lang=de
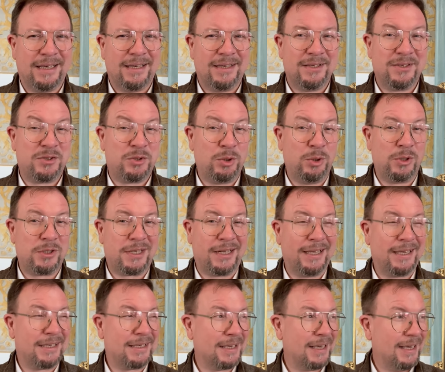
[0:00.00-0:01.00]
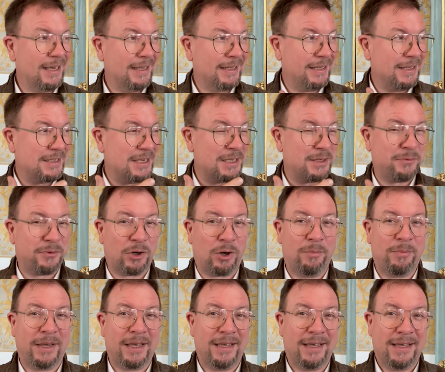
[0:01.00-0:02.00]
süßlich, dieses
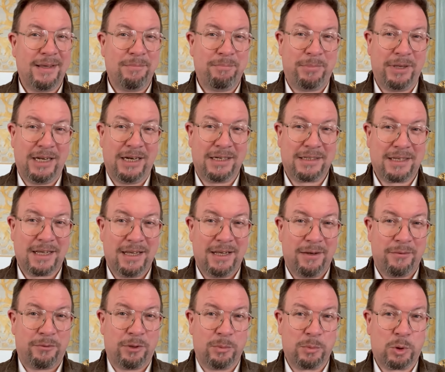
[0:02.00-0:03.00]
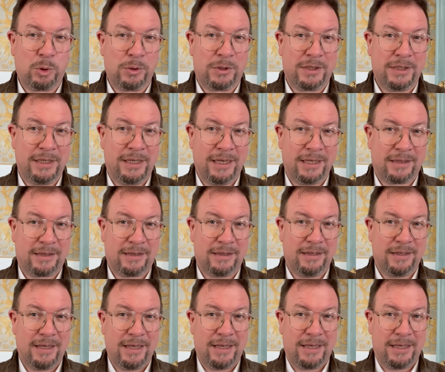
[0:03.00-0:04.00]
fromme Bild vom guten
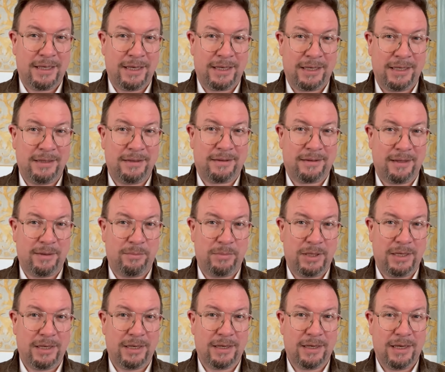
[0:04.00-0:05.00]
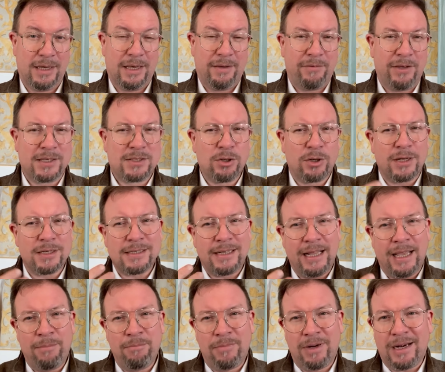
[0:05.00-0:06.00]
Hirten hier hinter mir, wie er so das
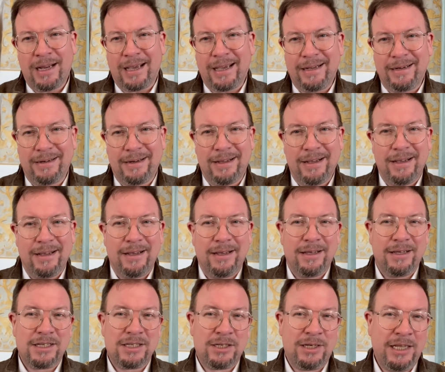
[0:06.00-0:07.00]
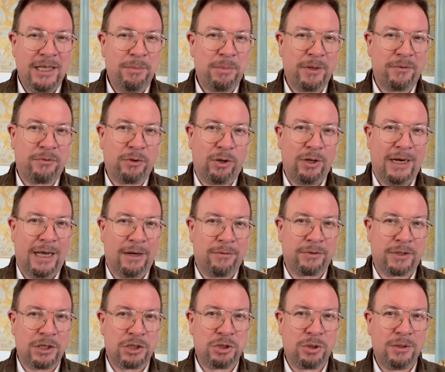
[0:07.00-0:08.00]
Lämmlein liebevoll auf
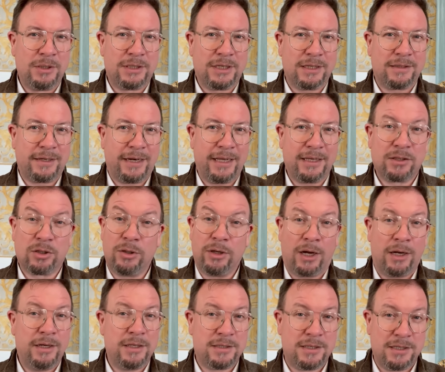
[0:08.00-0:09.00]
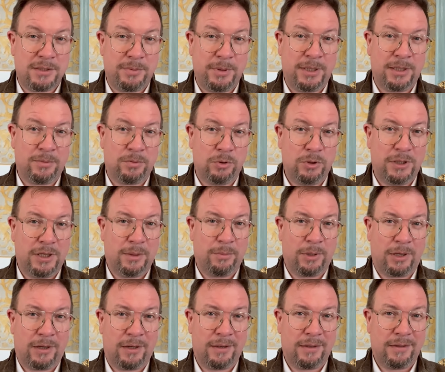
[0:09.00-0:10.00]
der Schulter trägt und alles ist wieder
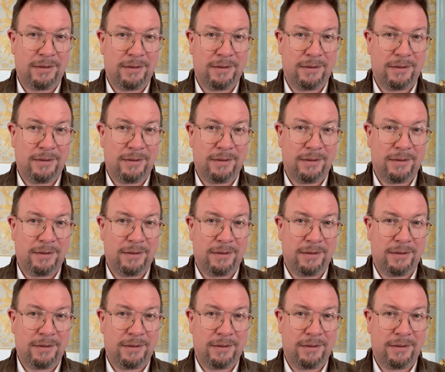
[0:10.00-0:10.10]
wunderbar.